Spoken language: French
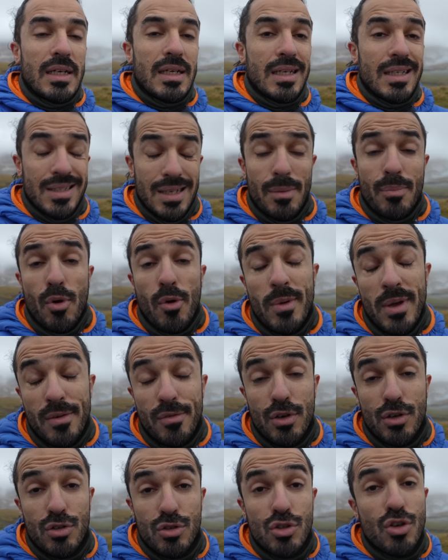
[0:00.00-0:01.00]
Et c'est la première
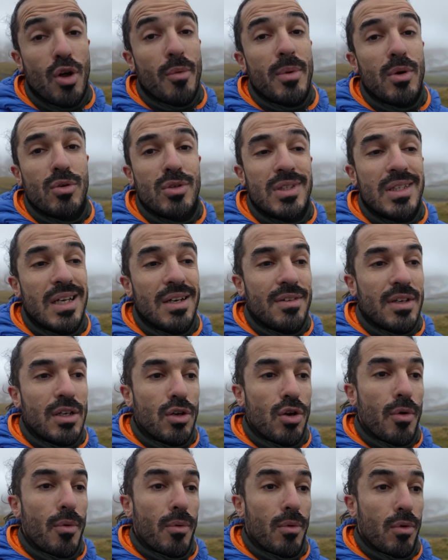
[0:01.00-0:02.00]
fois que je dormais aussi avec
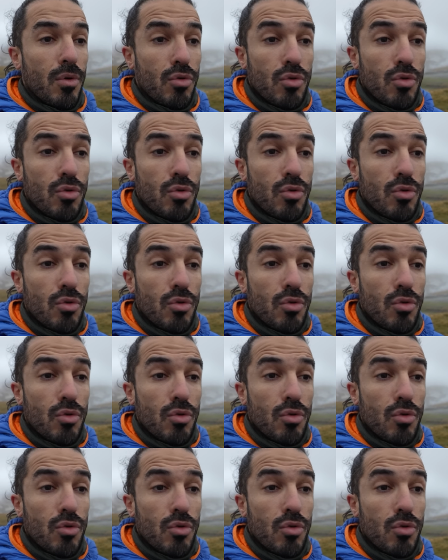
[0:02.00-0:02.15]
un,